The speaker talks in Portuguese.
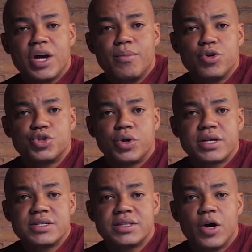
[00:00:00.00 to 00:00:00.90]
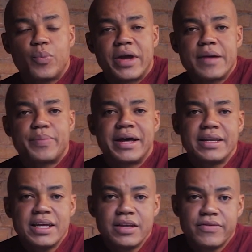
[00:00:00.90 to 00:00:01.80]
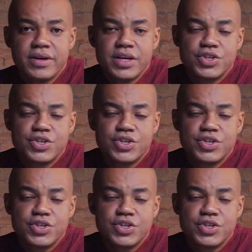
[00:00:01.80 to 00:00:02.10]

chamou Jonas então para ir para Nínive e